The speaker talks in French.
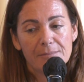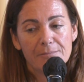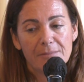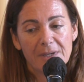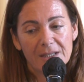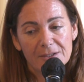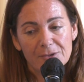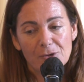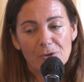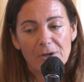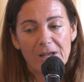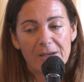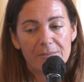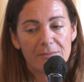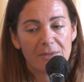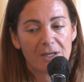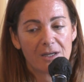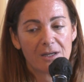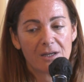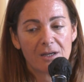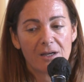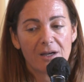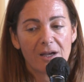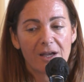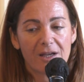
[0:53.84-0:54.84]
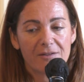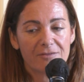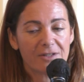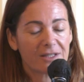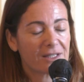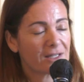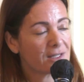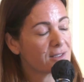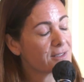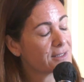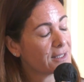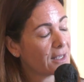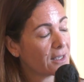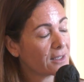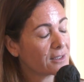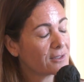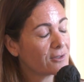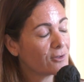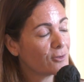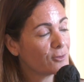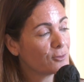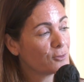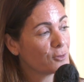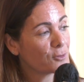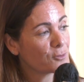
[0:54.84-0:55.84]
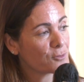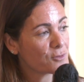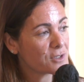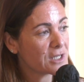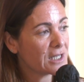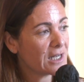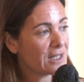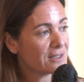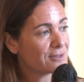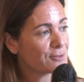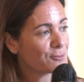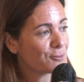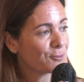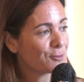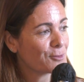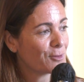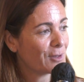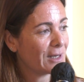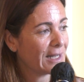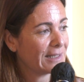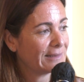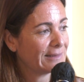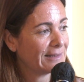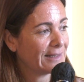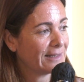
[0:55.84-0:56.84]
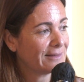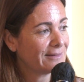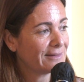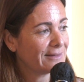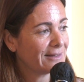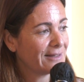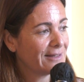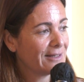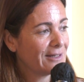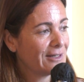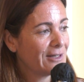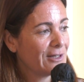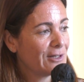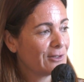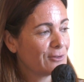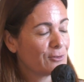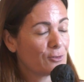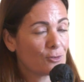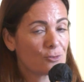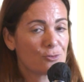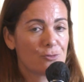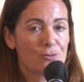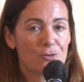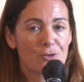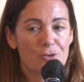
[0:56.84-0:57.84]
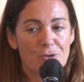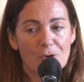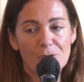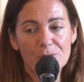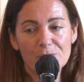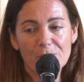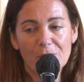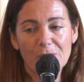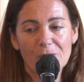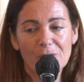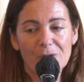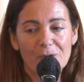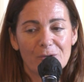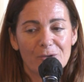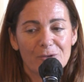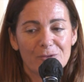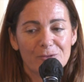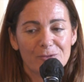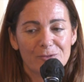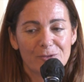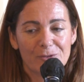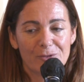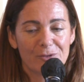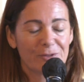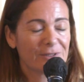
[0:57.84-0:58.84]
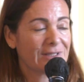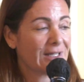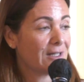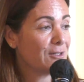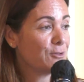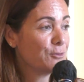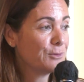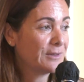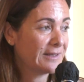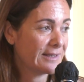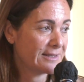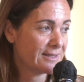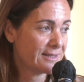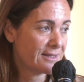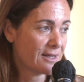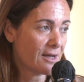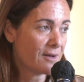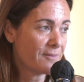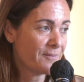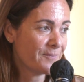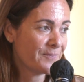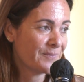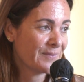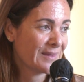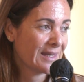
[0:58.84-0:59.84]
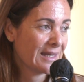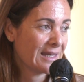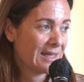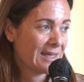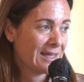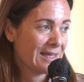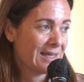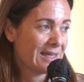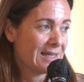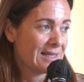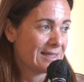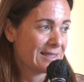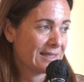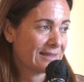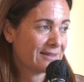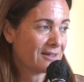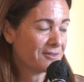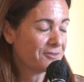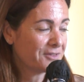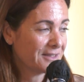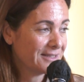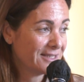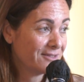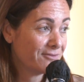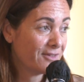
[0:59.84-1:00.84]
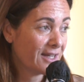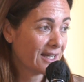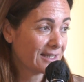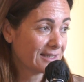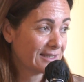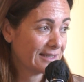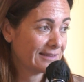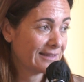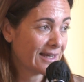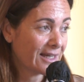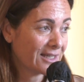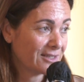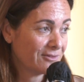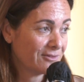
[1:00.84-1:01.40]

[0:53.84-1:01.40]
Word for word: main dans la main, avec un sac de congélation sur la tête, dans une chambre euh, de l'hôtel Lutetia. C'est un fait divers qui est